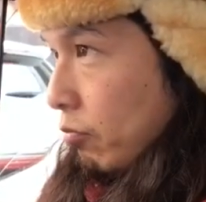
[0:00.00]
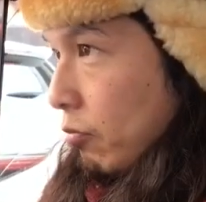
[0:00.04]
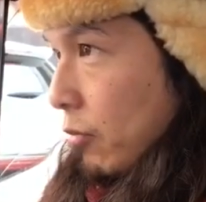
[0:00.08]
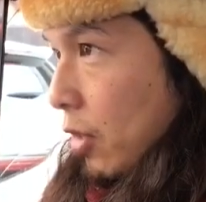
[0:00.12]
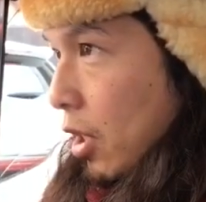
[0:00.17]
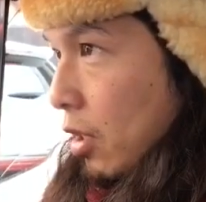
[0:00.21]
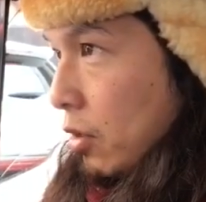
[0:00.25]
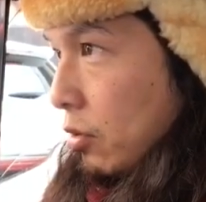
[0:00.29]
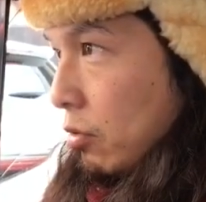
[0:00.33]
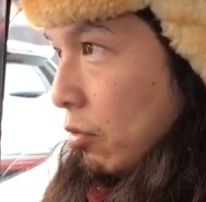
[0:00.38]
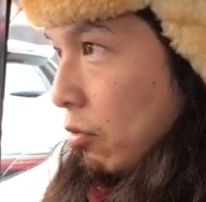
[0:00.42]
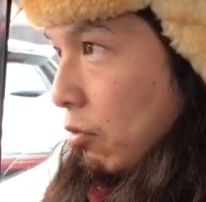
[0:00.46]

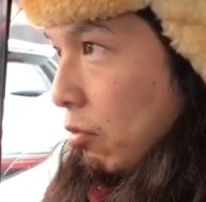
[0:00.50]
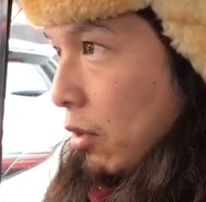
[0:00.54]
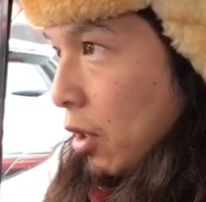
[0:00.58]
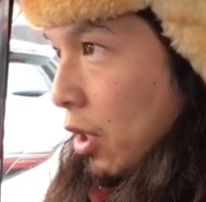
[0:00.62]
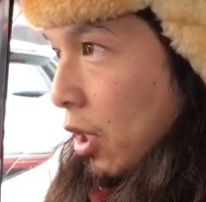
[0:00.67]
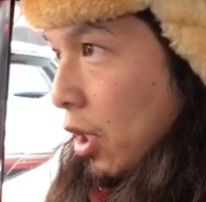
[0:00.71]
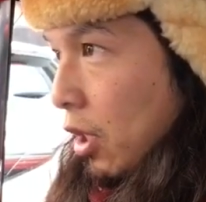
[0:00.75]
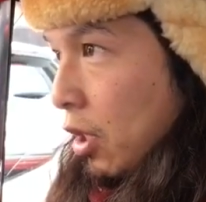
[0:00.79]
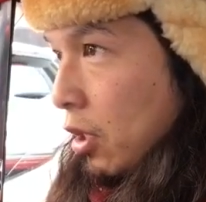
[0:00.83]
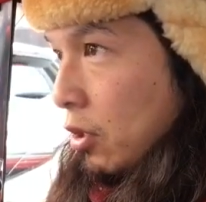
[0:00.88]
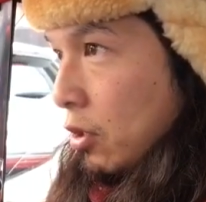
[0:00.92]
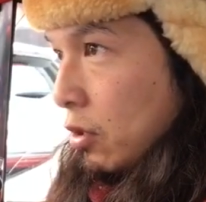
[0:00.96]
まあそこら
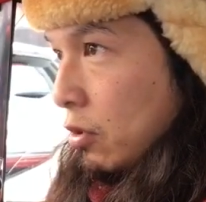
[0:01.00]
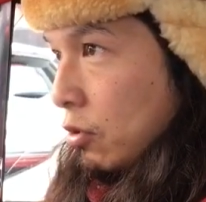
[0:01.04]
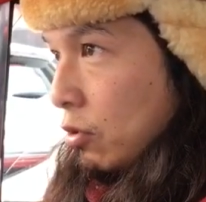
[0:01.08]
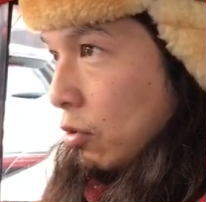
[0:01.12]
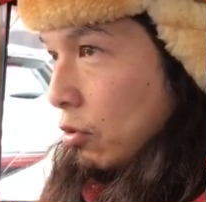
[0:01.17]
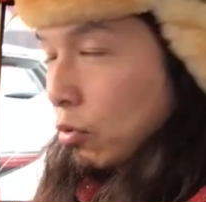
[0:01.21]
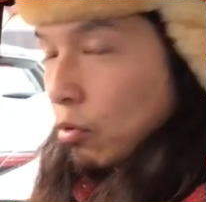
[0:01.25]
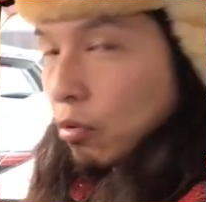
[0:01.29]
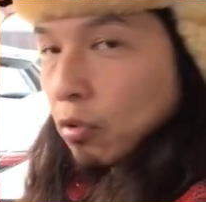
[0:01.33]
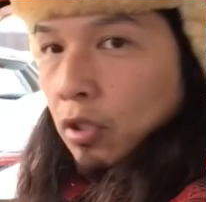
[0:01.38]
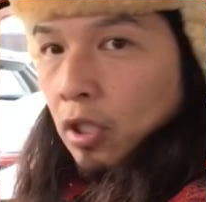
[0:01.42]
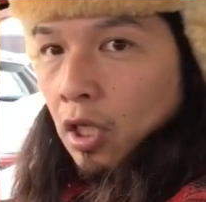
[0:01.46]
辺
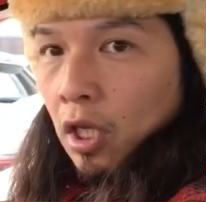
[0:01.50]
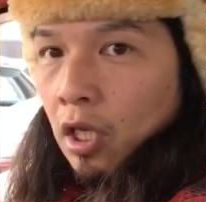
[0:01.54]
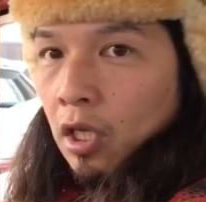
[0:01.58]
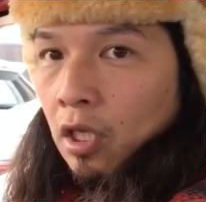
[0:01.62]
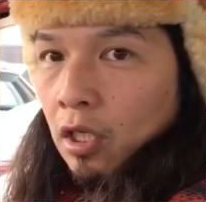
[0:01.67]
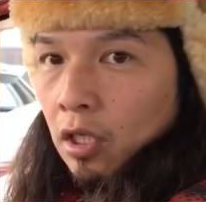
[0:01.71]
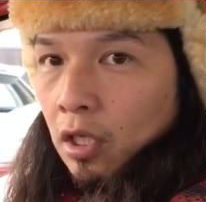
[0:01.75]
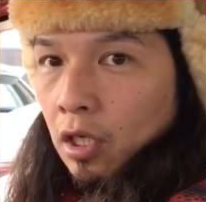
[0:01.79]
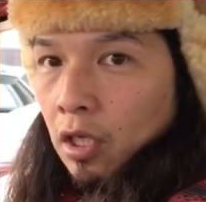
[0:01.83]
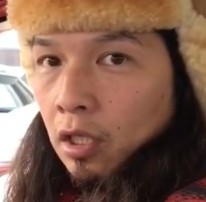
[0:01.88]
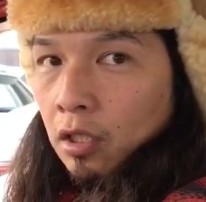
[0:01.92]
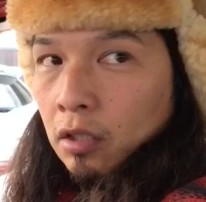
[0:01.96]
ちょっと
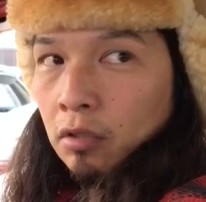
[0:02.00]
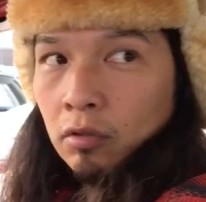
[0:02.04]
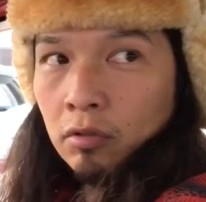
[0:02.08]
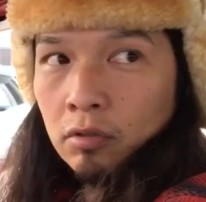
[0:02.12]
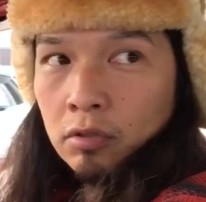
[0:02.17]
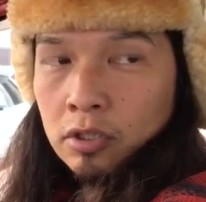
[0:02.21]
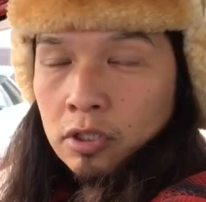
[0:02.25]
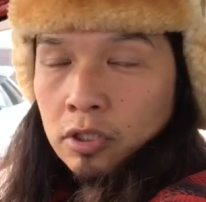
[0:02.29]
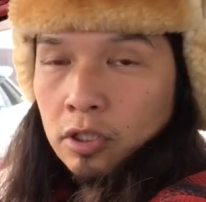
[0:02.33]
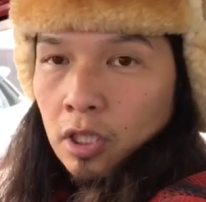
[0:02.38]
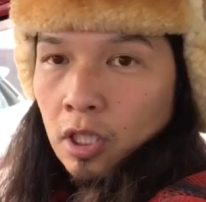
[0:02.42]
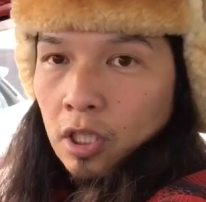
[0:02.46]
ね、あ
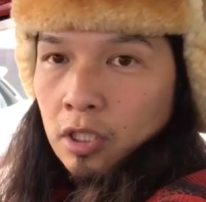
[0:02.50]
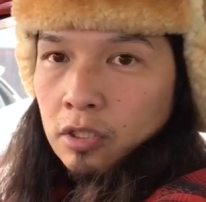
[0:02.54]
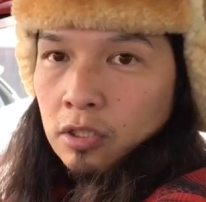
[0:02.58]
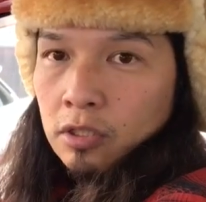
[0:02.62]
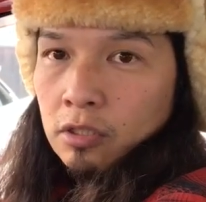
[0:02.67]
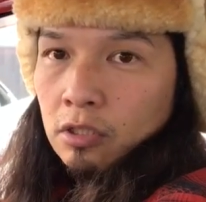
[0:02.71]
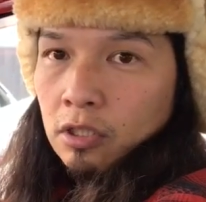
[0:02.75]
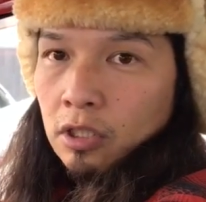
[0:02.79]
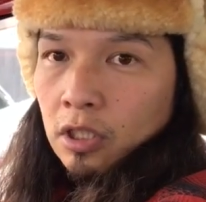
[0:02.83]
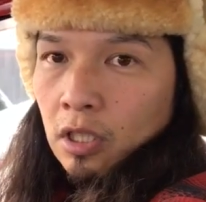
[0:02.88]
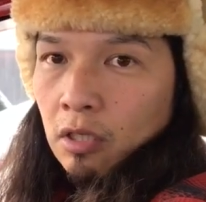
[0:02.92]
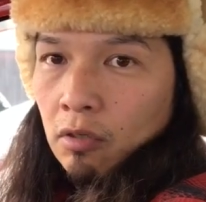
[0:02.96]
の、ステー
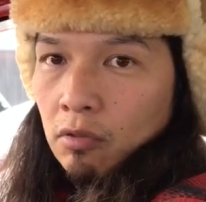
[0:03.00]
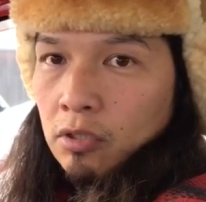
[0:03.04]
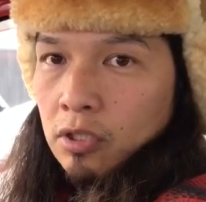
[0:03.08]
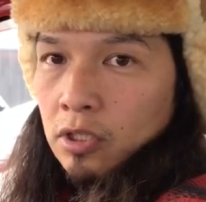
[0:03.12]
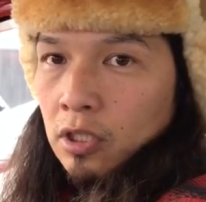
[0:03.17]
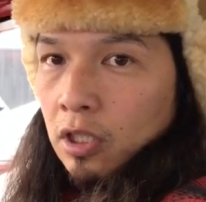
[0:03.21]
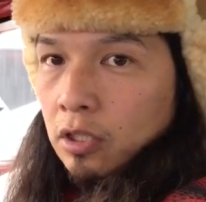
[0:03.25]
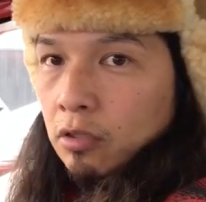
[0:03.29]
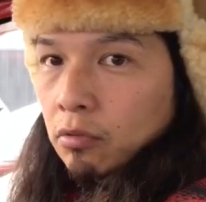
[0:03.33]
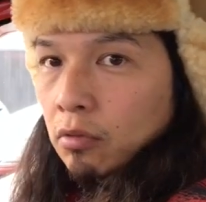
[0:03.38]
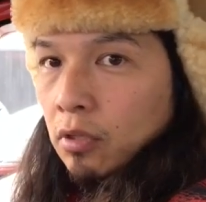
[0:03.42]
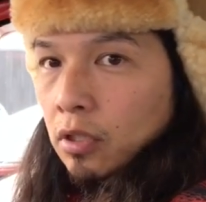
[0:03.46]
作り直
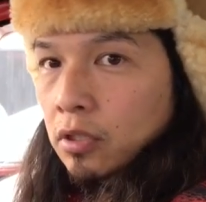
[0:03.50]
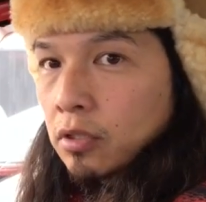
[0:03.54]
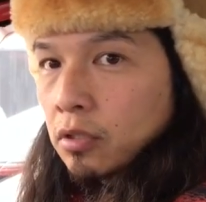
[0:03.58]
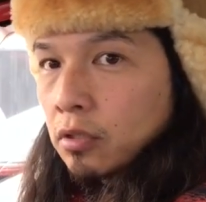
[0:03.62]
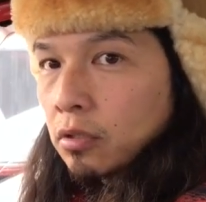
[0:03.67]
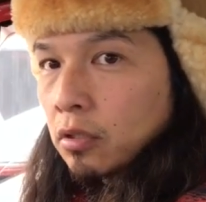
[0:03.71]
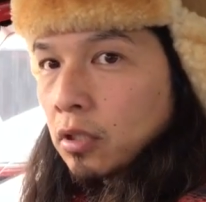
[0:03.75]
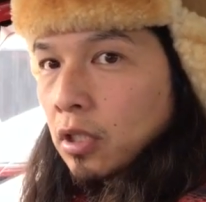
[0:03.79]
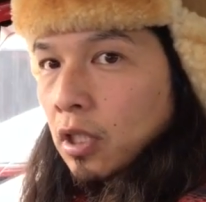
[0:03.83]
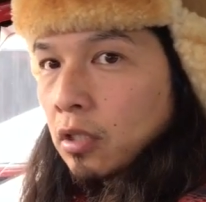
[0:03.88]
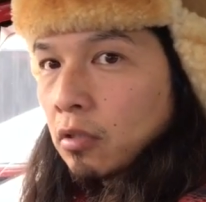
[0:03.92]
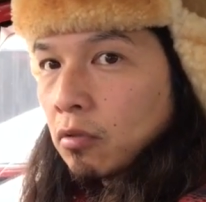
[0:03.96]
したりとか
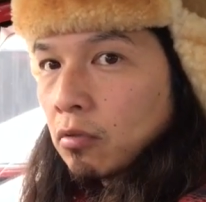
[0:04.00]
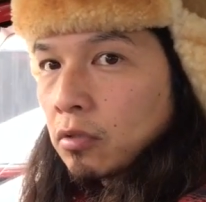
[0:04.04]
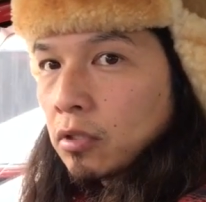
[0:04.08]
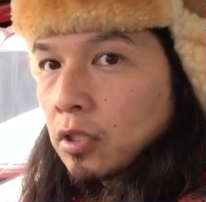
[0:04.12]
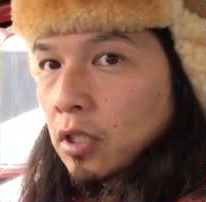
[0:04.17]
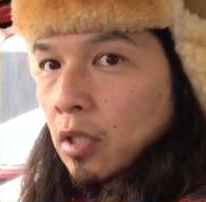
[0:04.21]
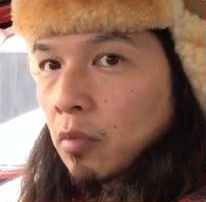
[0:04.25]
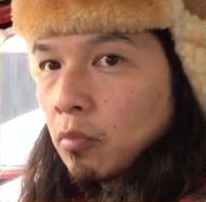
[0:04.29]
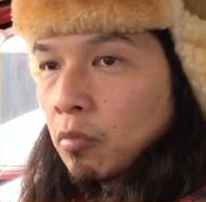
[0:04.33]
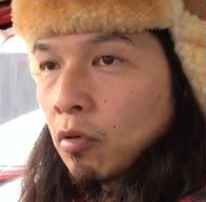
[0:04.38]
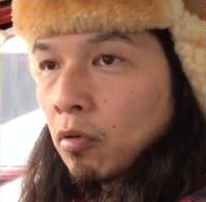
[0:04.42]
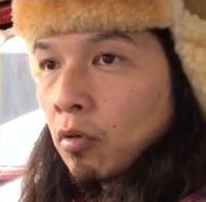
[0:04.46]
する可能
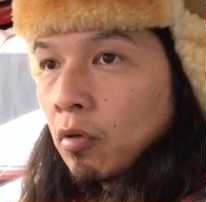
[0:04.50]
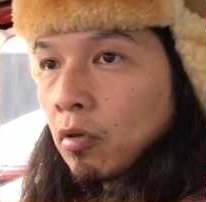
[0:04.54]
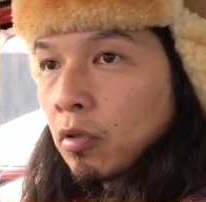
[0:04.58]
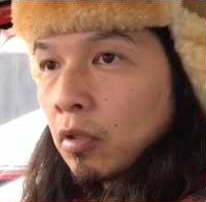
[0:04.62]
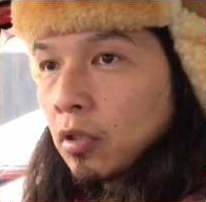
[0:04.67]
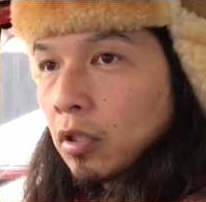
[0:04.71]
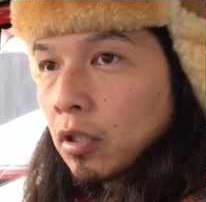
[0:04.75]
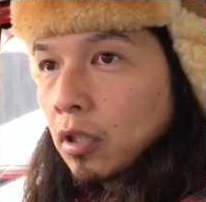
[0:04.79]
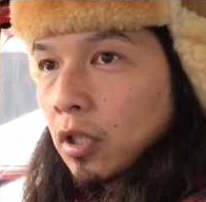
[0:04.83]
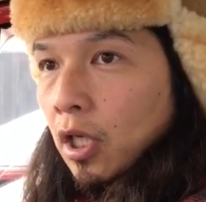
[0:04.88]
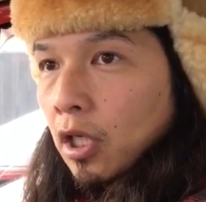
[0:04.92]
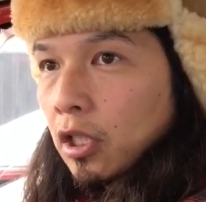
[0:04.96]
性も
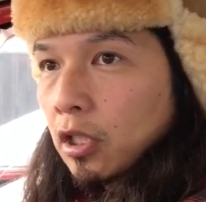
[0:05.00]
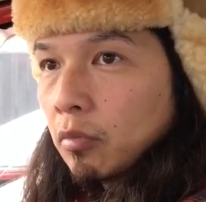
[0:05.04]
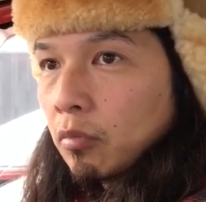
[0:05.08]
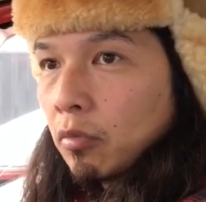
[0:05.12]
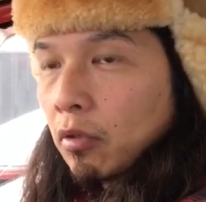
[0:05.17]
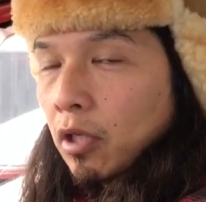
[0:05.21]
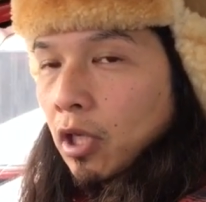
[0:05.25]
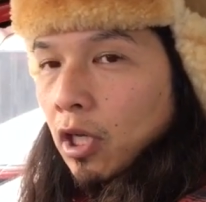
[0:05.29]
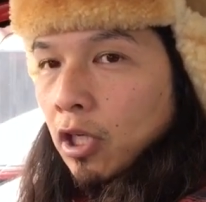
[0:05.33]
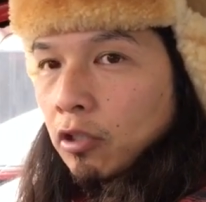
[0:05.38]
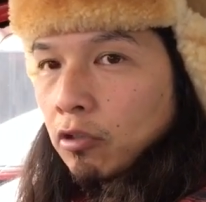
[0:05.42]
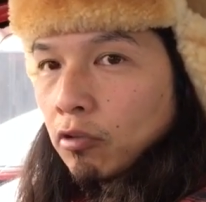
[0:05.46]
なく
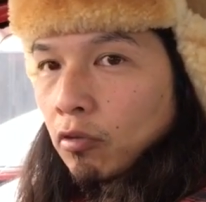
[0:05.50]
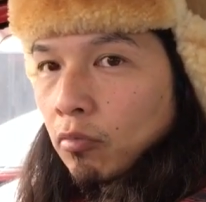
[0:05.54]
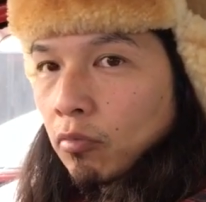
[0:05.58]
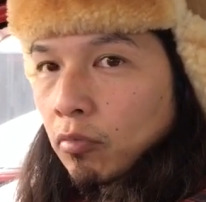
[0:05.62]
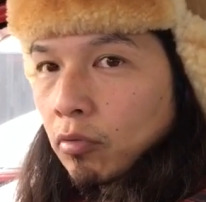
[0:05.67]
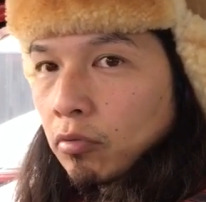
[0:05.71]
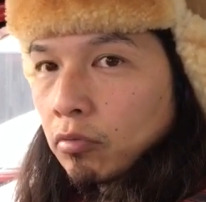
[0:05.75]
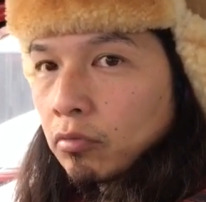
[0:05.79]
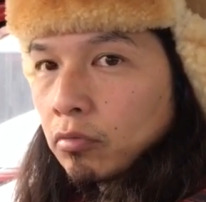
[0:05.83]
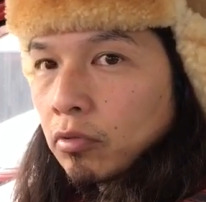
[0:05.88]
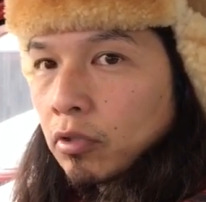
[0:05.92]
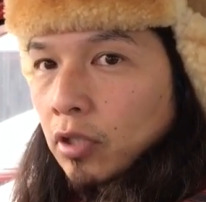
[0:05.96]
もないと
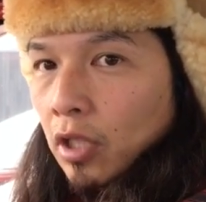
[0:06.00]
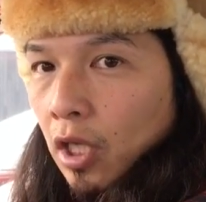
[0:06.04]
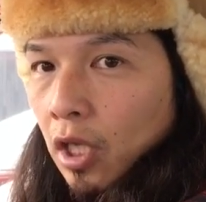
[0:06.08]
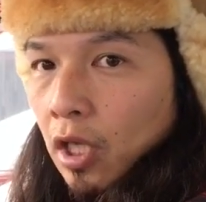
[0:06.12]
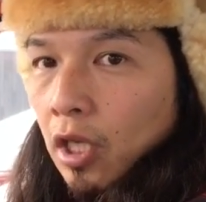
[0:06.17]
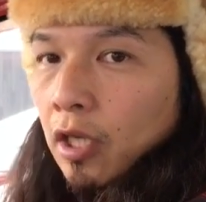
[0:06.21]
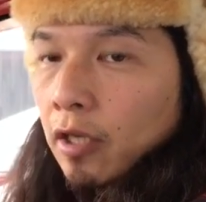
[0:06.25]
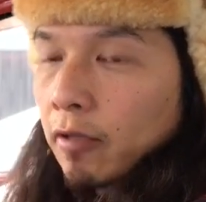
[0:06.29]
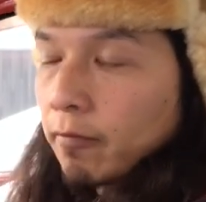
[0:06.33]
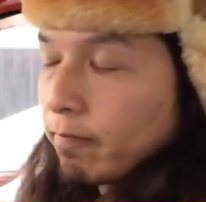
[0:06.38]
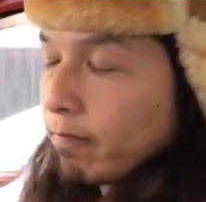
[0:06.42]
思うんで